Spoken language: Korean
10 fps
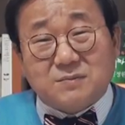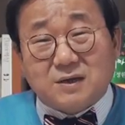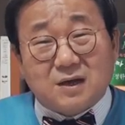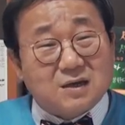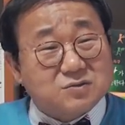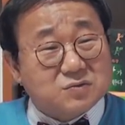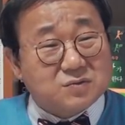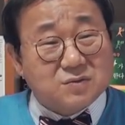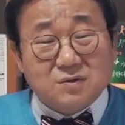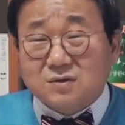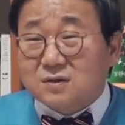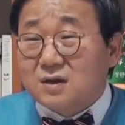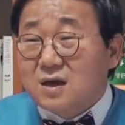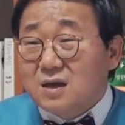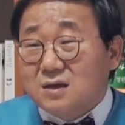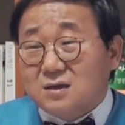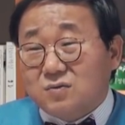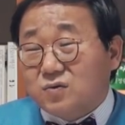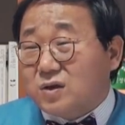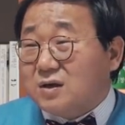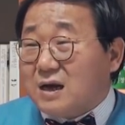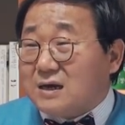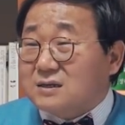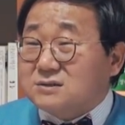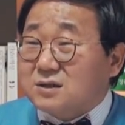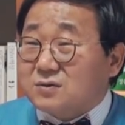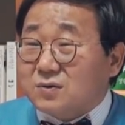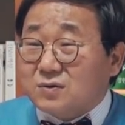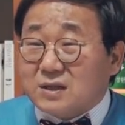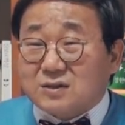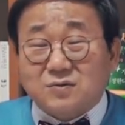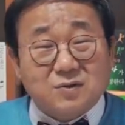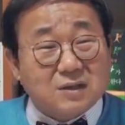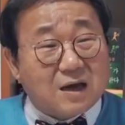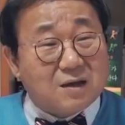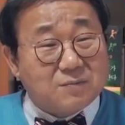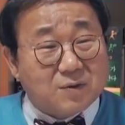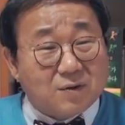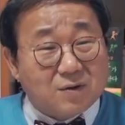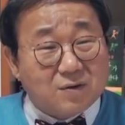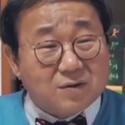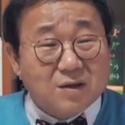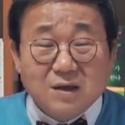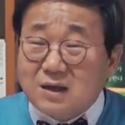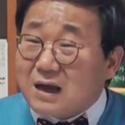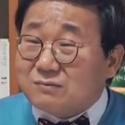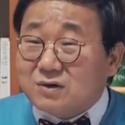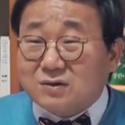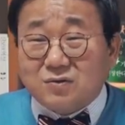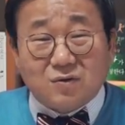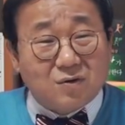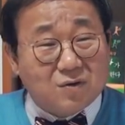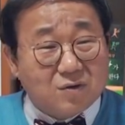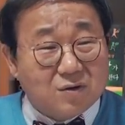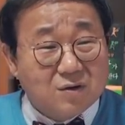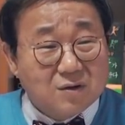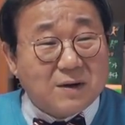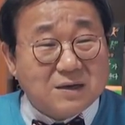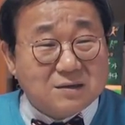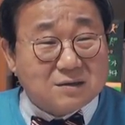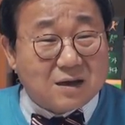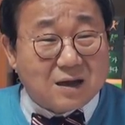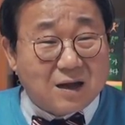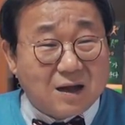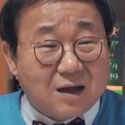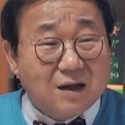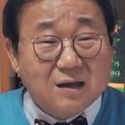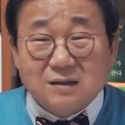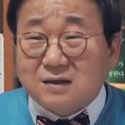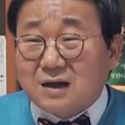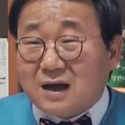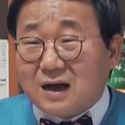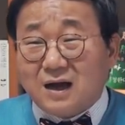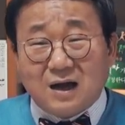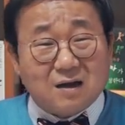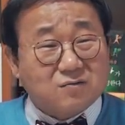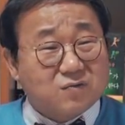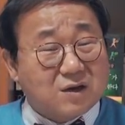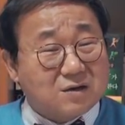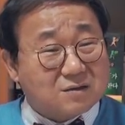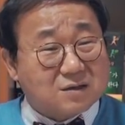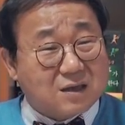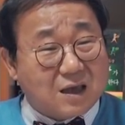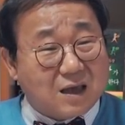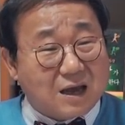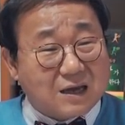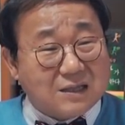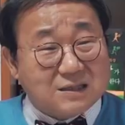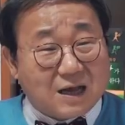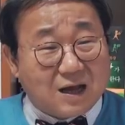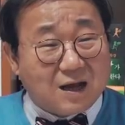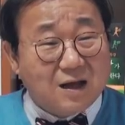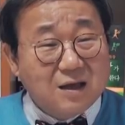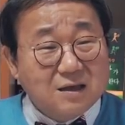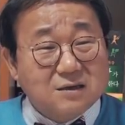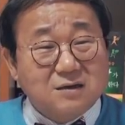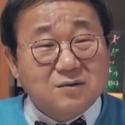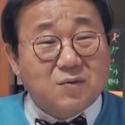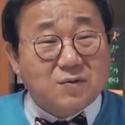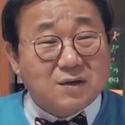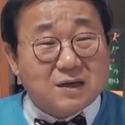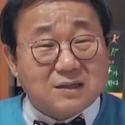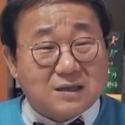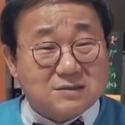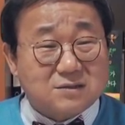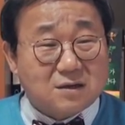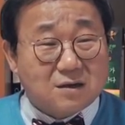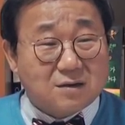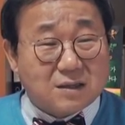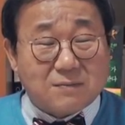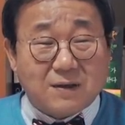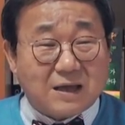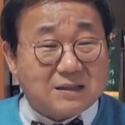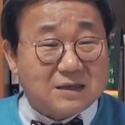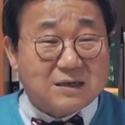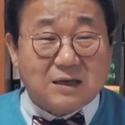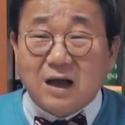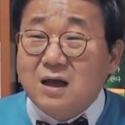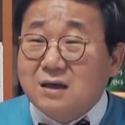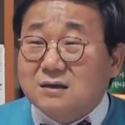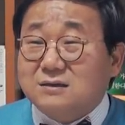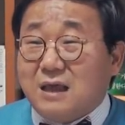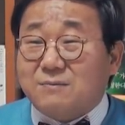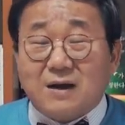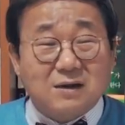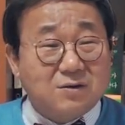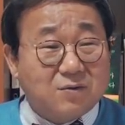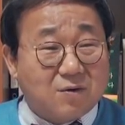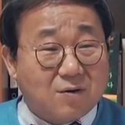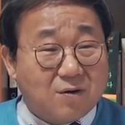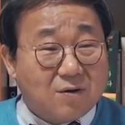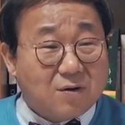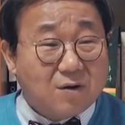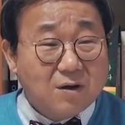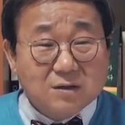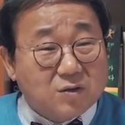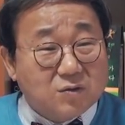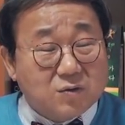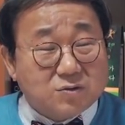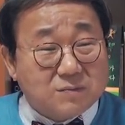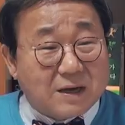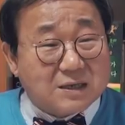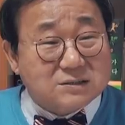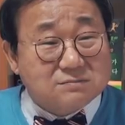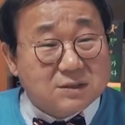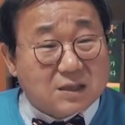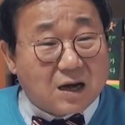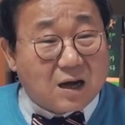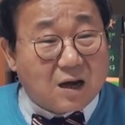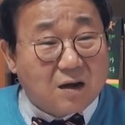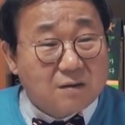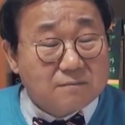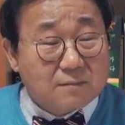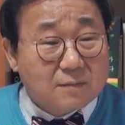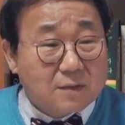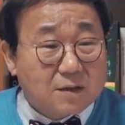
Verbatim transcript: 도지사만 해가지고는 이 국회의원 안 한 채로 대통령 나가면 이 아무래도 쪽팔리거나 네가 국회를 어떻게 하겠냐 이런 공격에 대해서 대비가 안 되니까 그 대비하려고 국회의원 노릇 좀 하겠습니다 음.